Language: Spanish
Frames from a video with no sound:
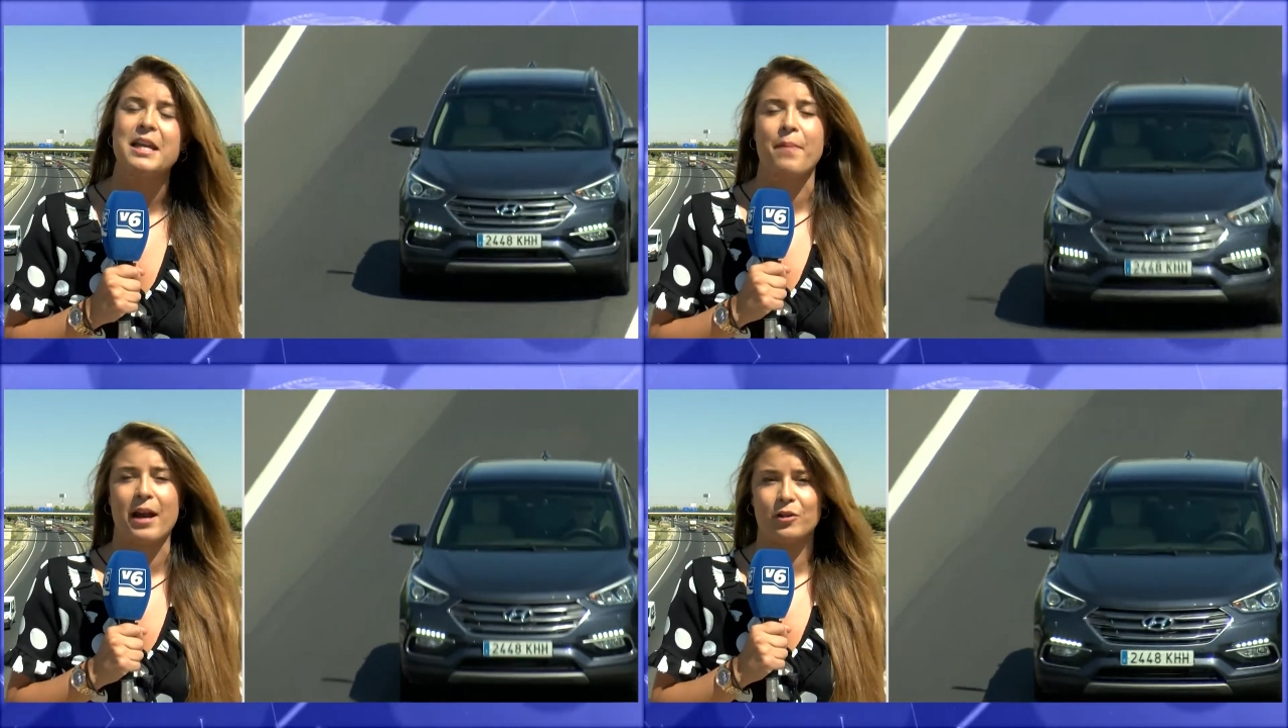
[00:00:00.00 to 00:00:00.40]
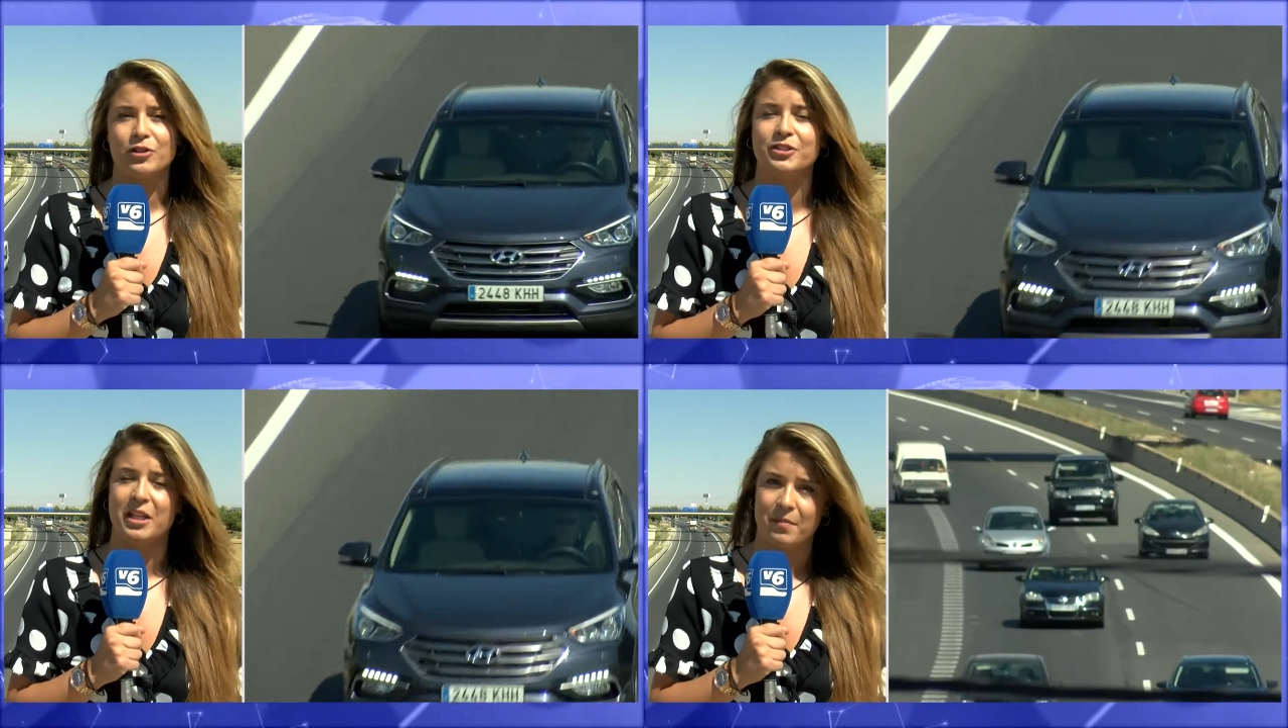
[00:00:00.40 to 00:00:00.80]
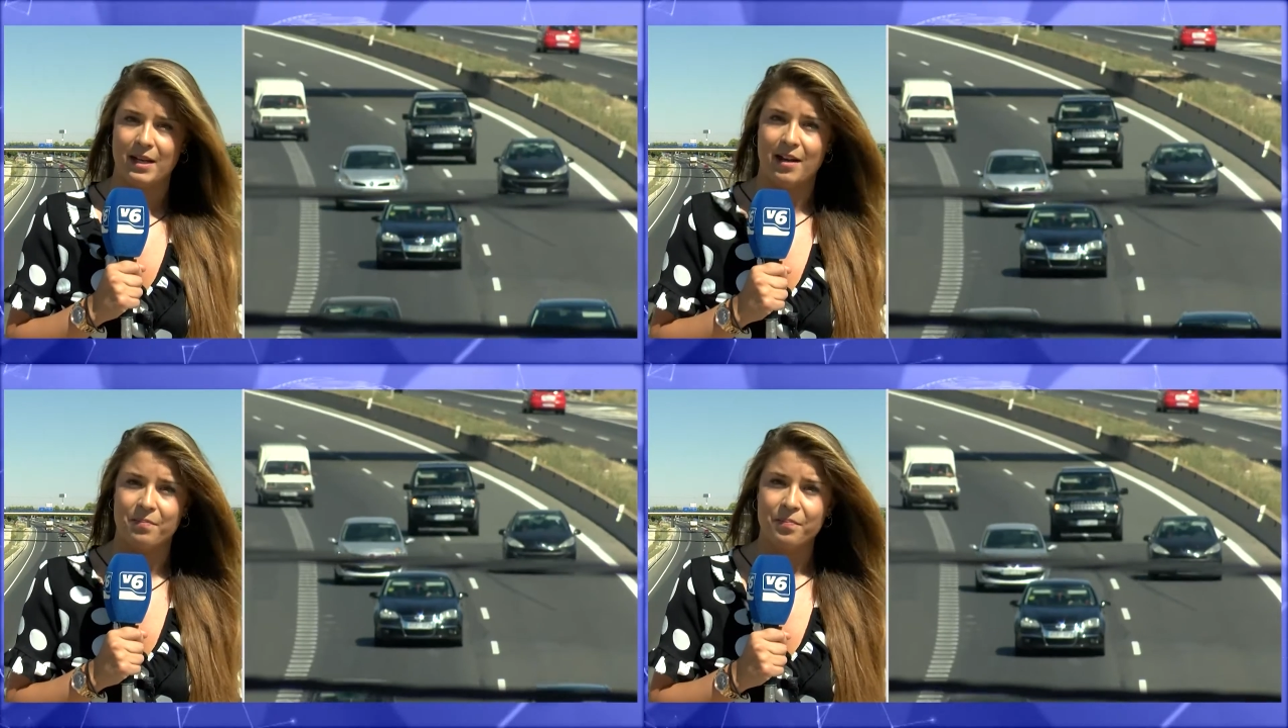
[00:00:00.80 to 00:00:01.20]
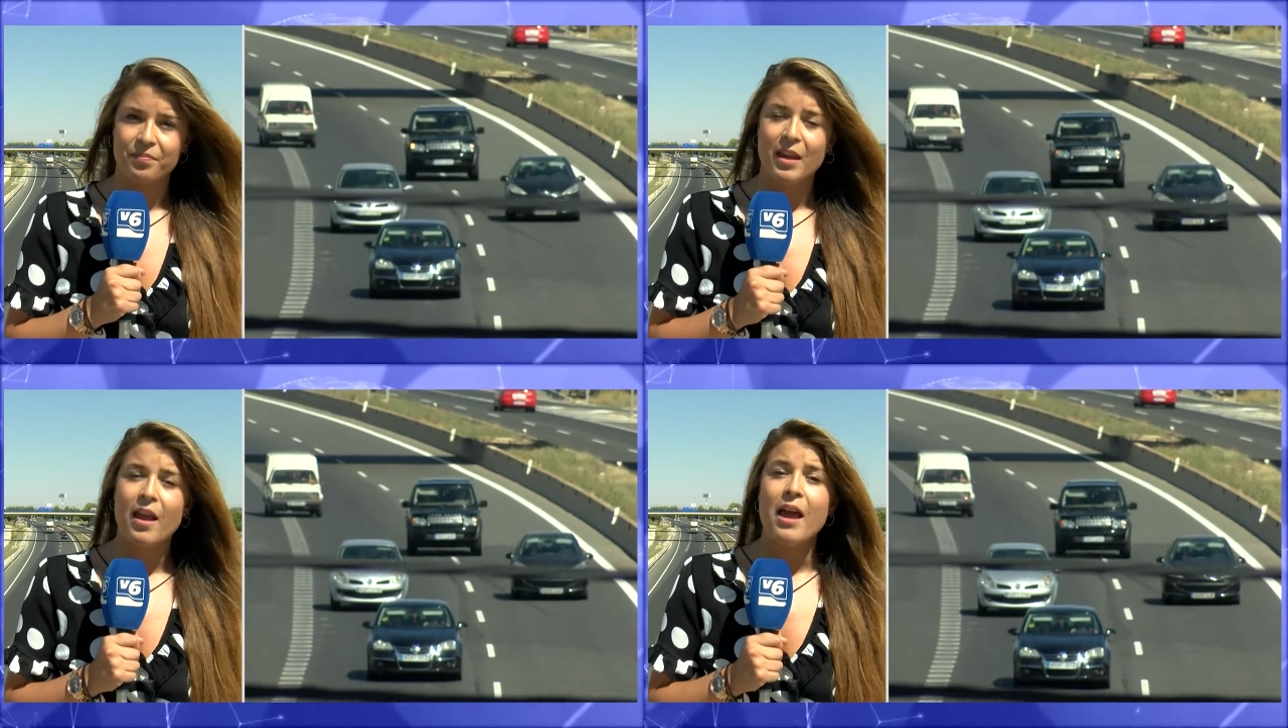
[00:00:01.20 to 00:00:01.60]
y para otros termina.
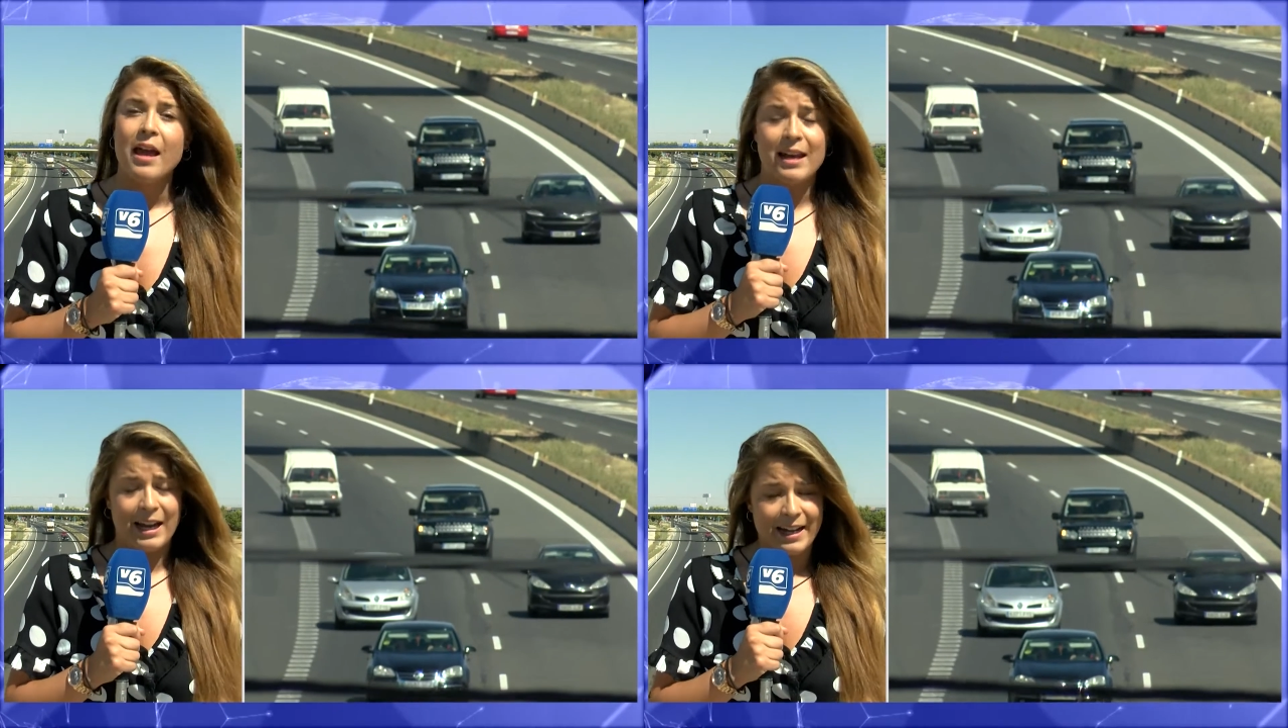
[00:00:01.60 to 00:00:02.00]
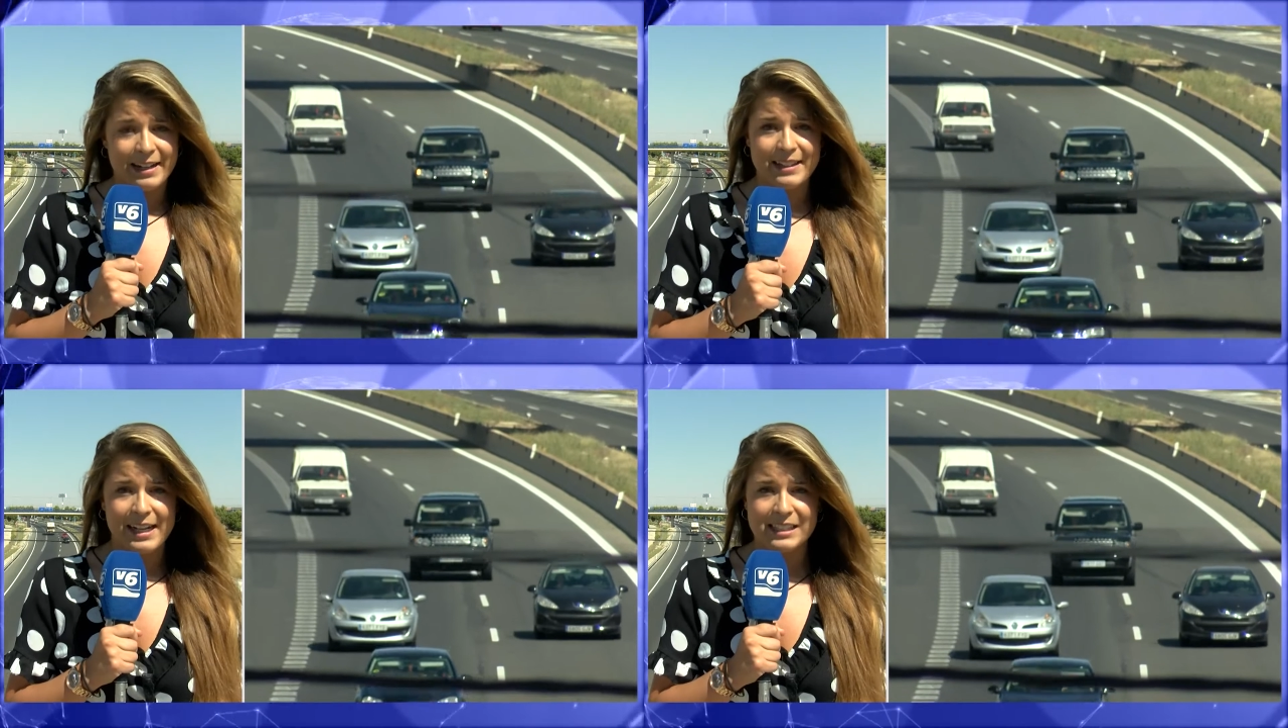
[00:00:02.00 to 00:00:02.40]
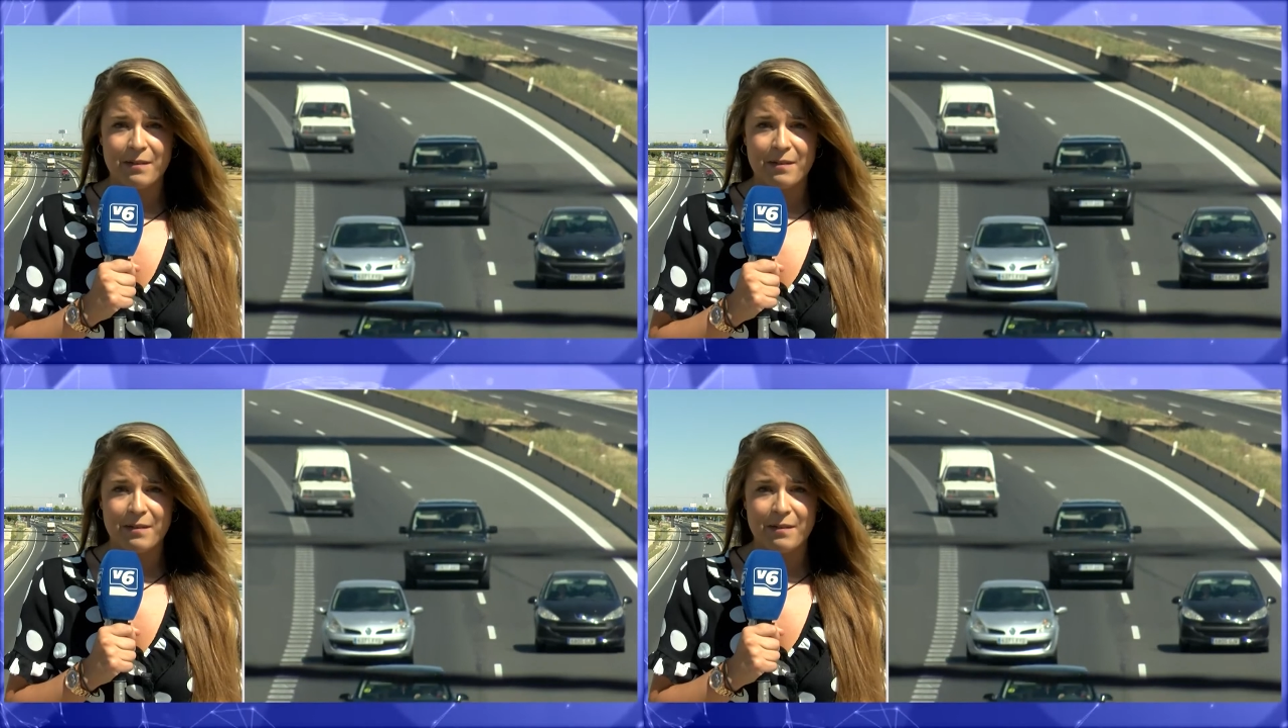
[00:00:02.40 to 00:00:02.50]
Las carreteras